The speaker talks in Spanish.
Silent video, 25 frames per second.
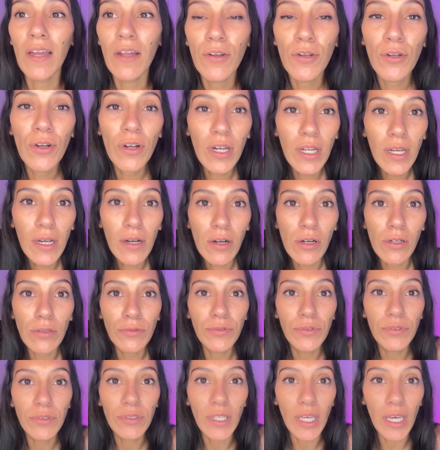No les
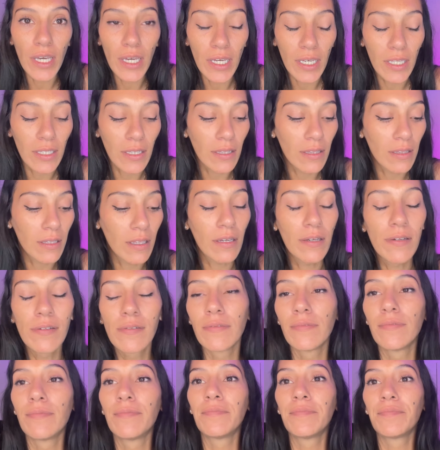conté, gente.
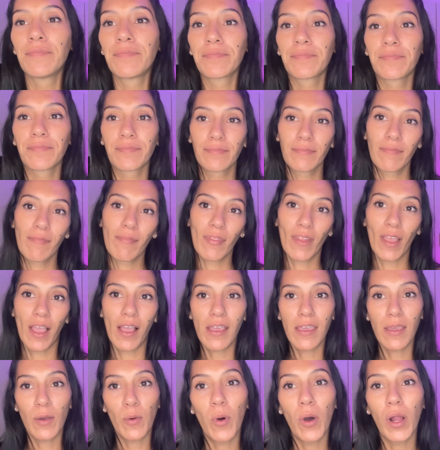
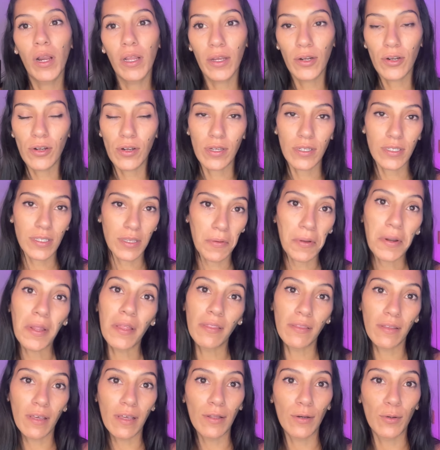Igual creo que se habrán
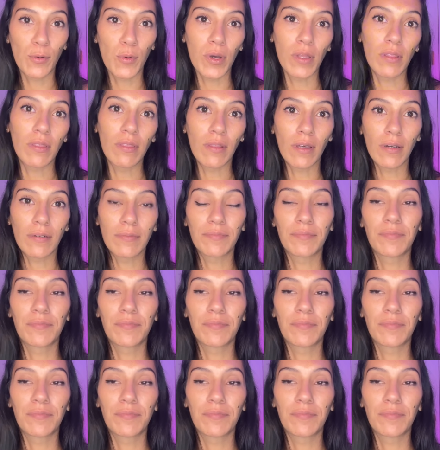dado cuenta.